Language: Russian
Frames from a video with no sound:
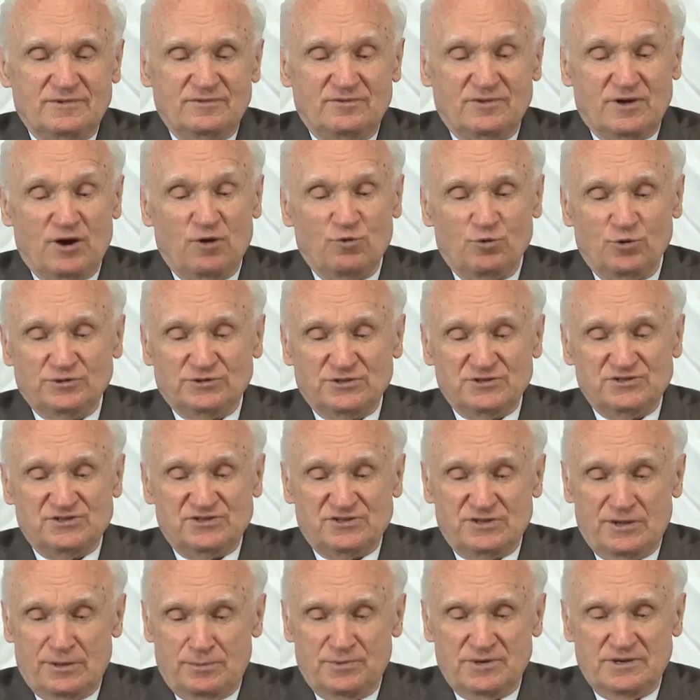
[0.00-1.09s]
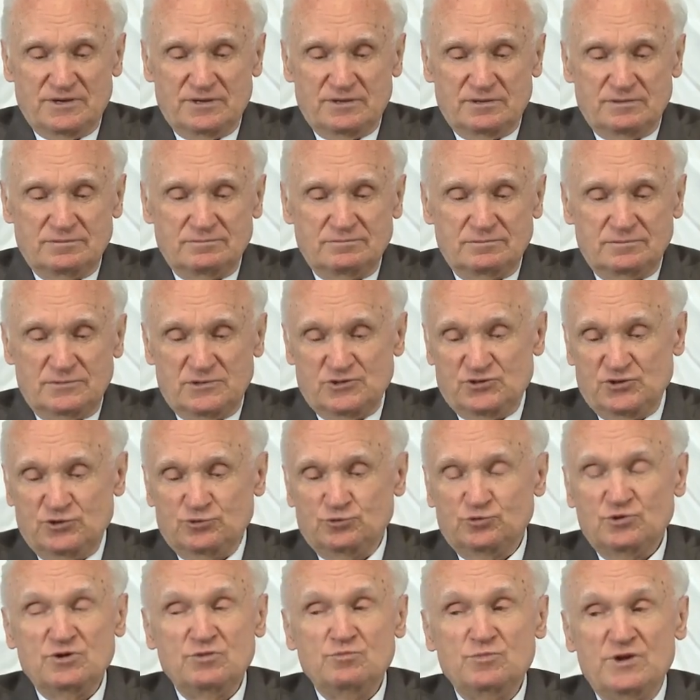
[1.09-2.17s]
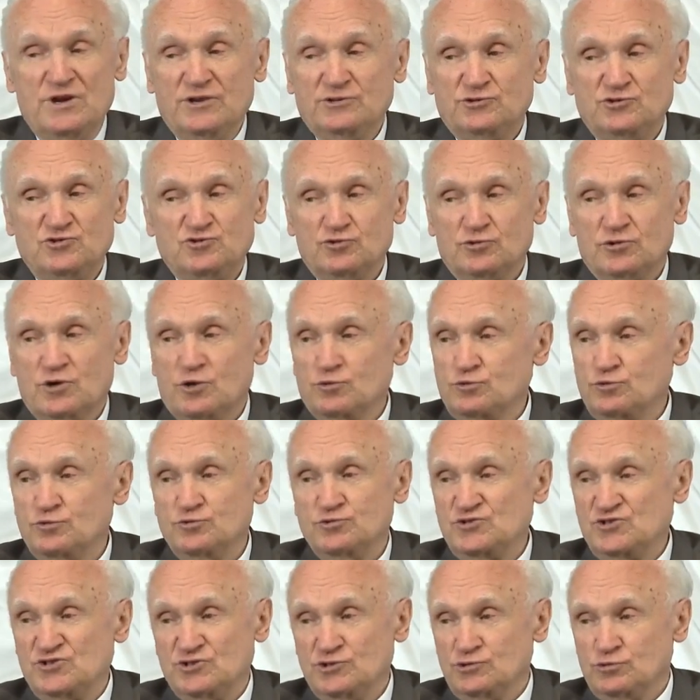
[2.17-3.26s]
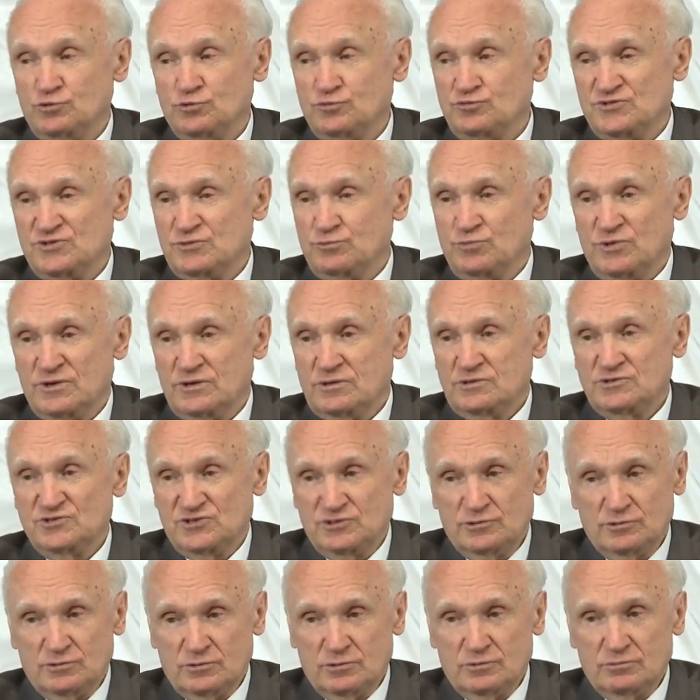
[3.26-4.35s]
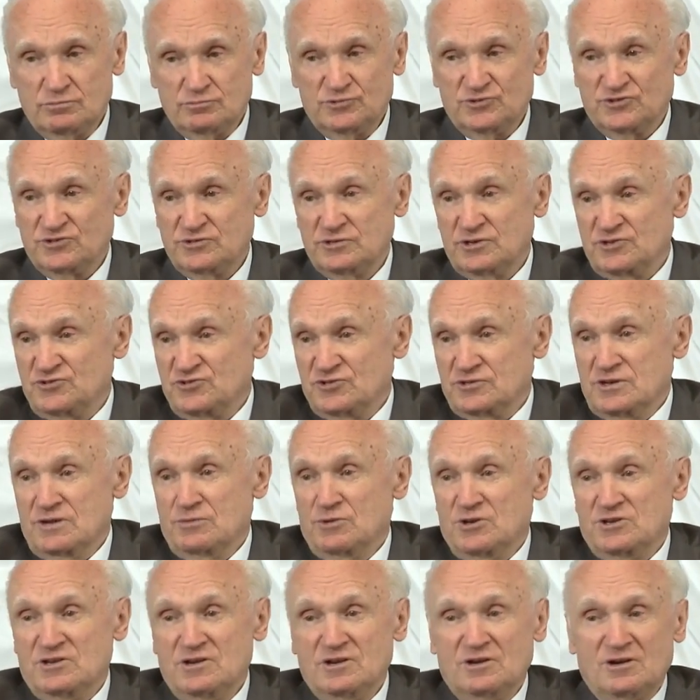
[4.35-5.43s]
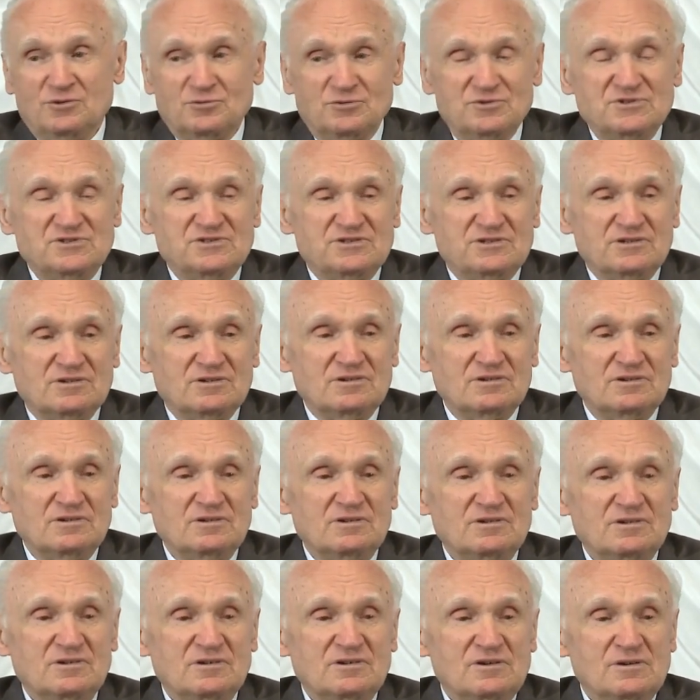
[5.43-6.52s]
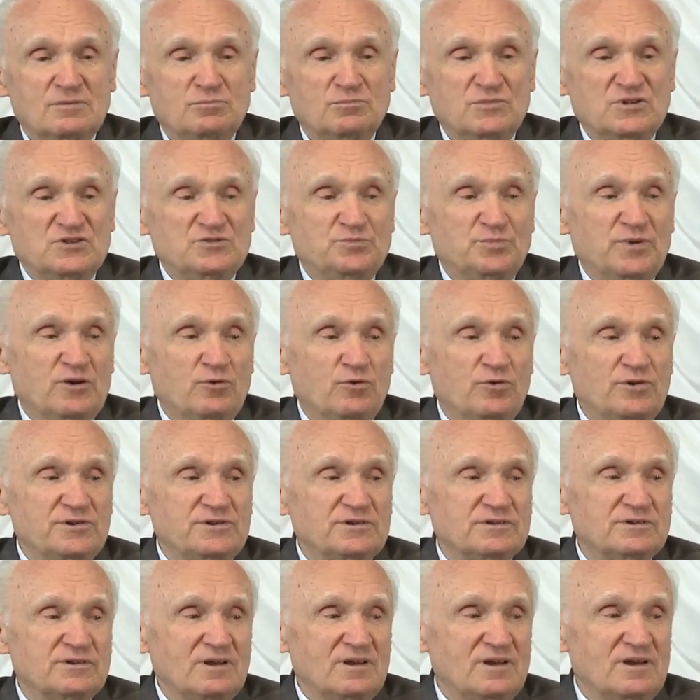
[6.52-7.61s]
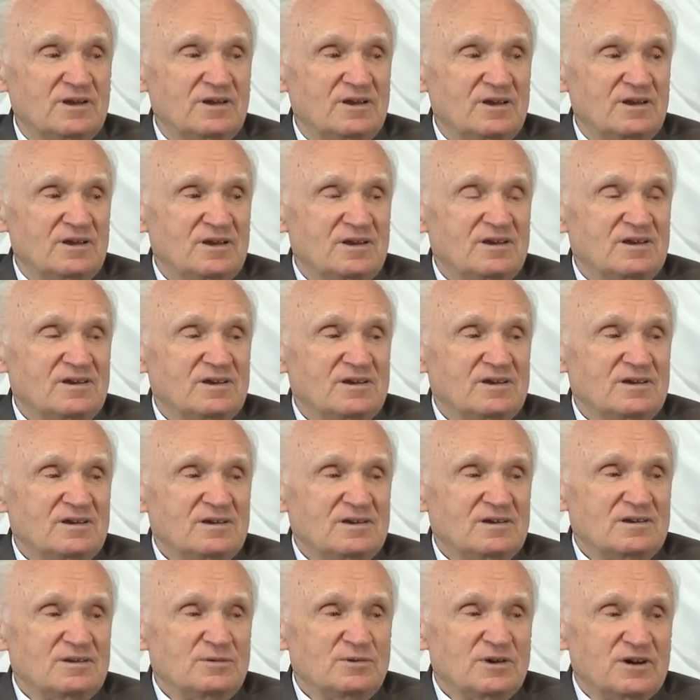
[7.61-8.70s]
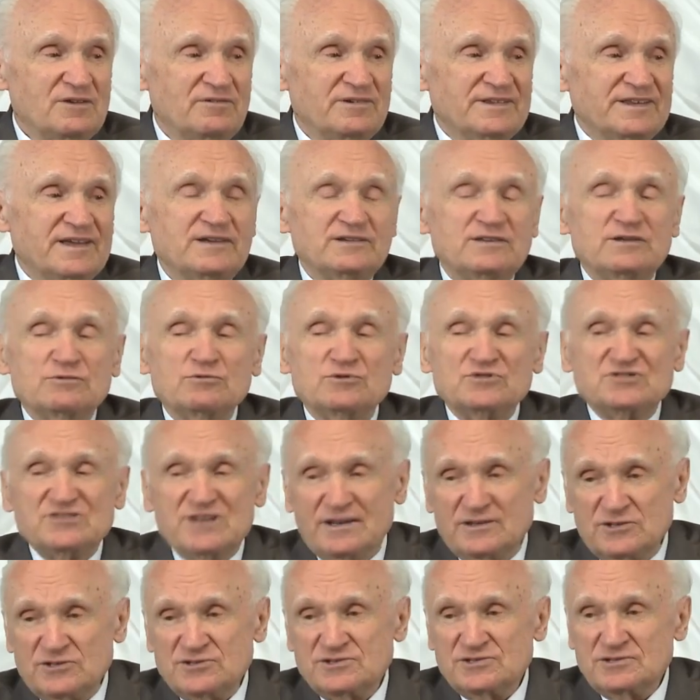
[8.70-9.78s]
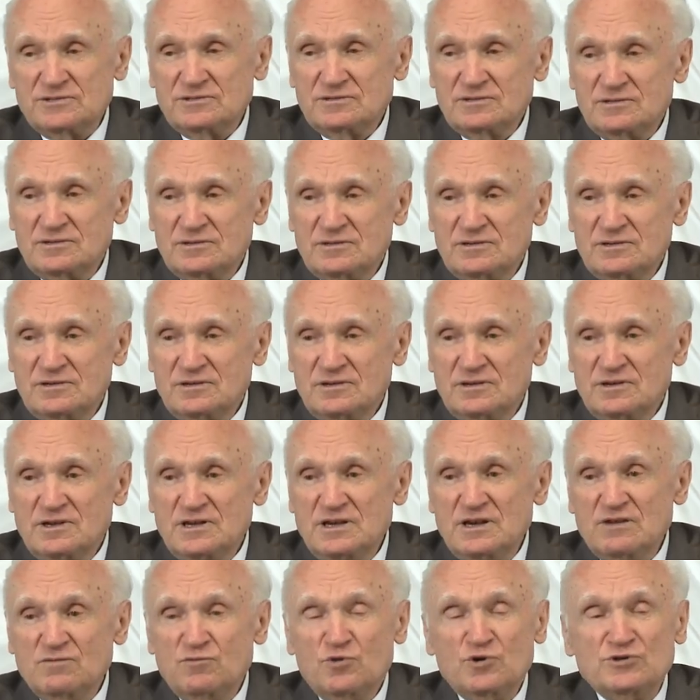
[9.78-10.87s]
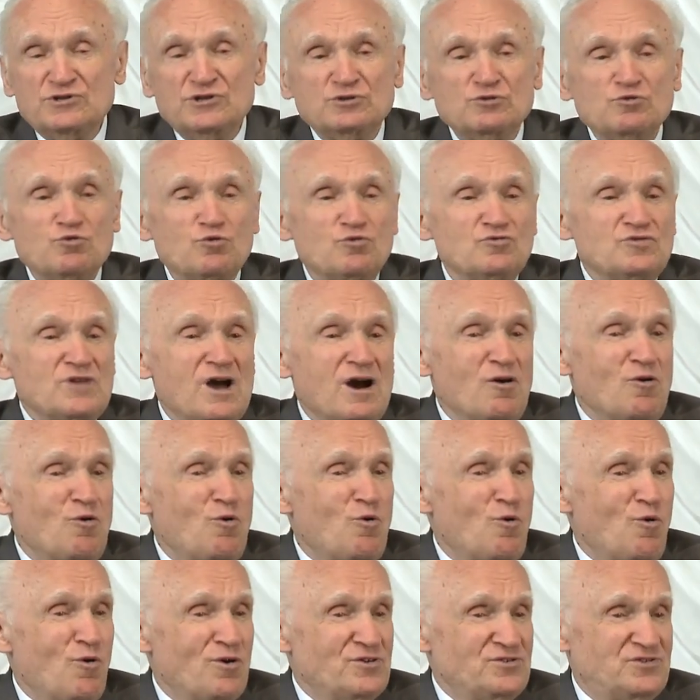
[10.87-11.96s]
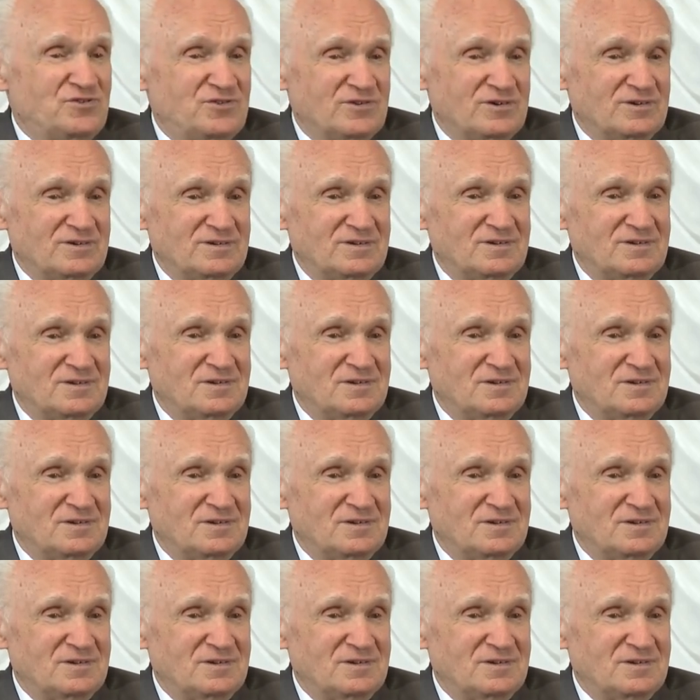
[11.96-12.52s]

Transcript: в какой-то степени, если кто имеет еще какую силу в себе, силу, то что иначе не имеет никакой силы, мысль приходит, хватает его за нос и водит куда хочет.